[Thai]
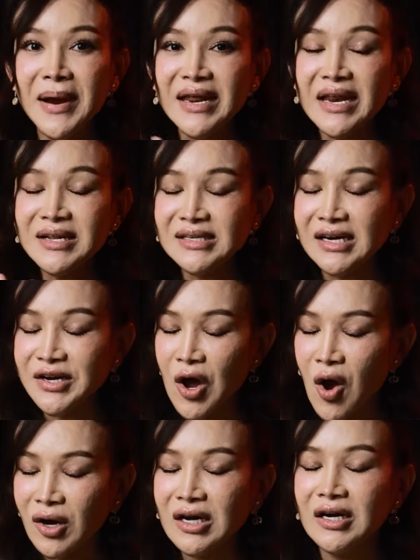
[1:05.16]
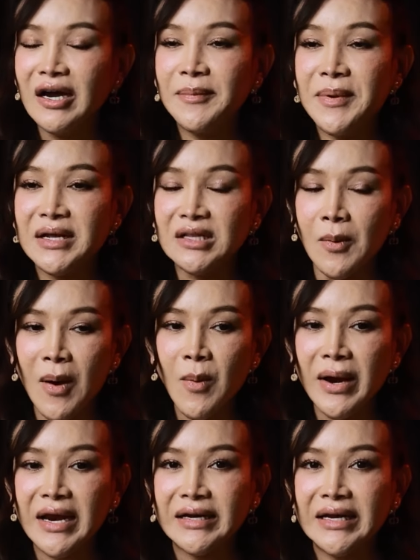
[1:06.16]
ไม่ได้เจอน้องเลยเพียงแต่ว่า
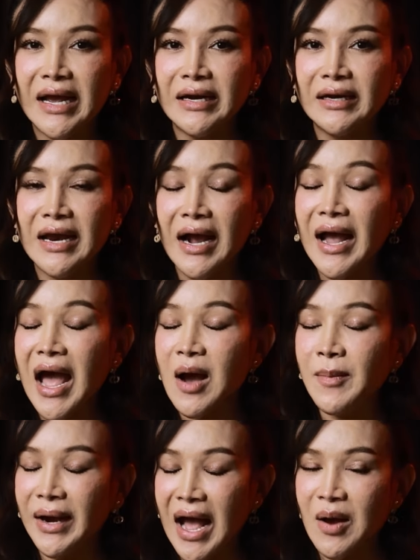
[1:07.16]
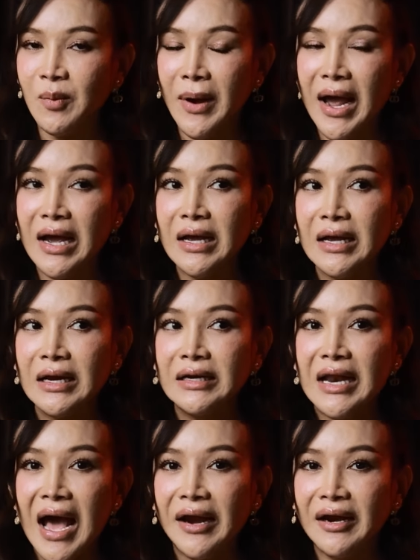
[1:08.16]
วันนั้นเนี่ยนักข่าวมาถามว่า
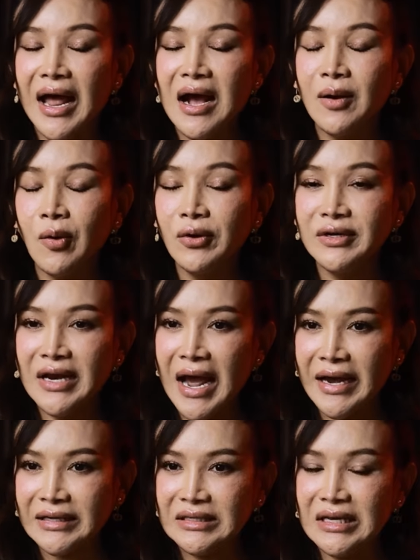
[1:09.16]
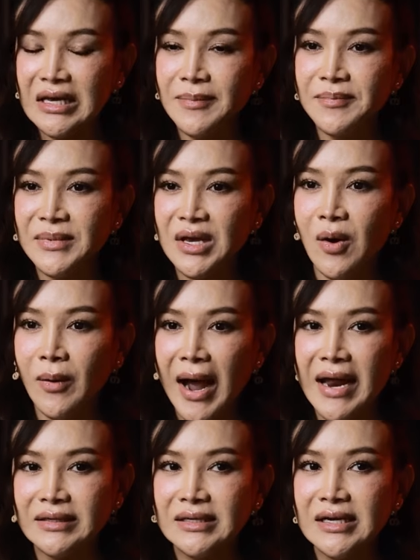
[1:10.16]
ดาราคนไหนที่มีโอ
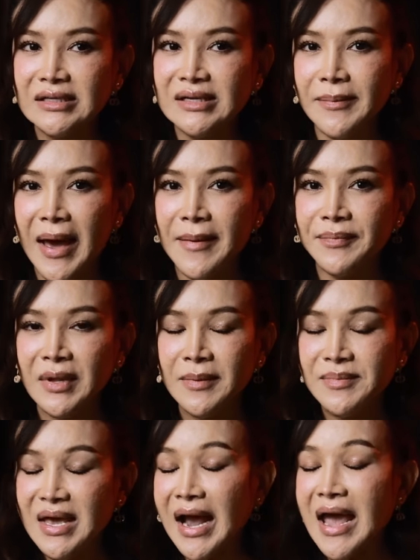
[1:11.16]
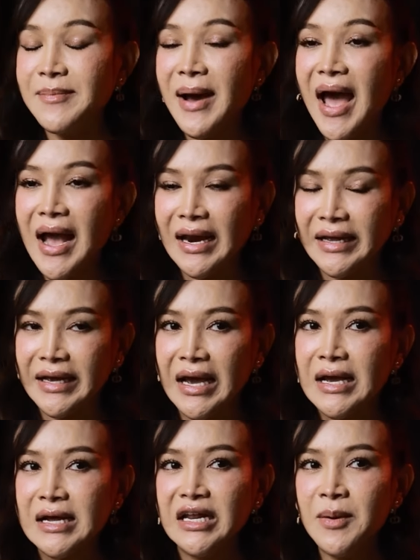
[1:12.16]
กาสที่จะแบบมีใครบ้างอะไรเงี้ย
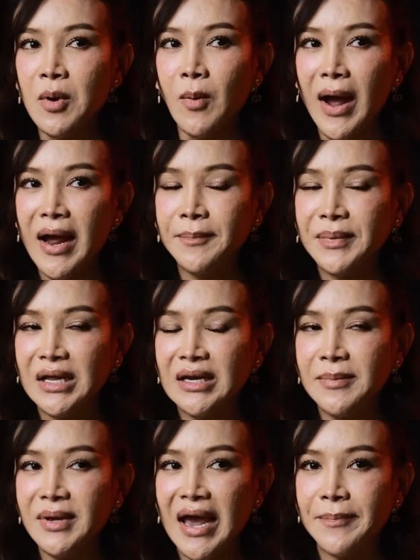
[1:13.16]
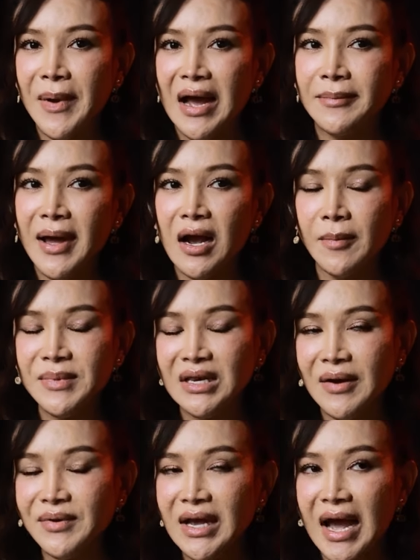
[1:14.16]
นี่ก็บอกว่าปีนี้มีใครปังบ้างก็มี
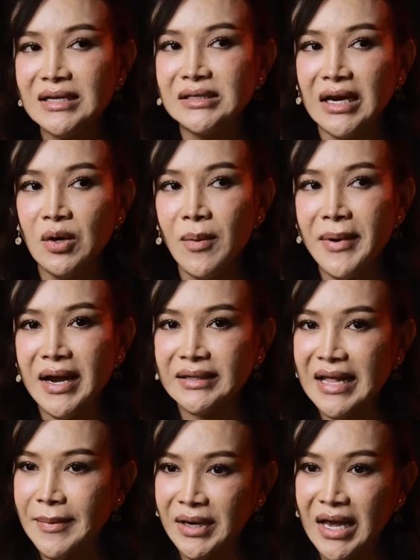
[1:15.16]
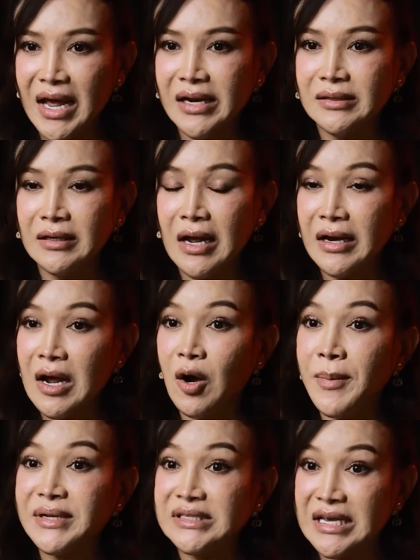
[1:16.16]
ดาวิกาจะได้ร่วมงานกับต่างประเทศนะนาง
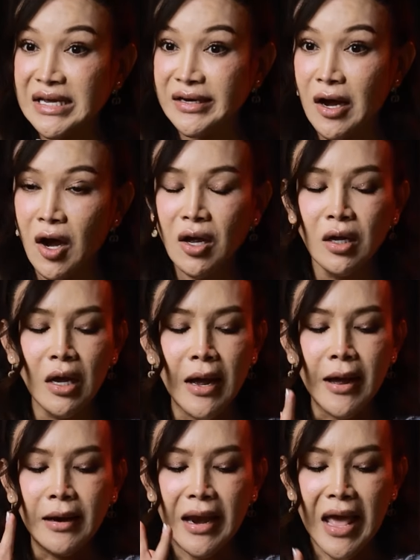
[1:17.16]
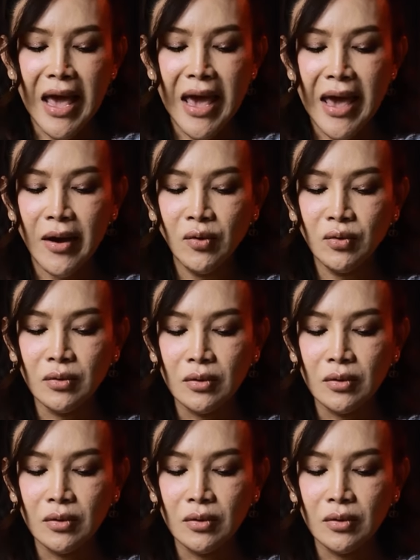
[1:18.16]
ก็ไปจีนเนาะแล้ว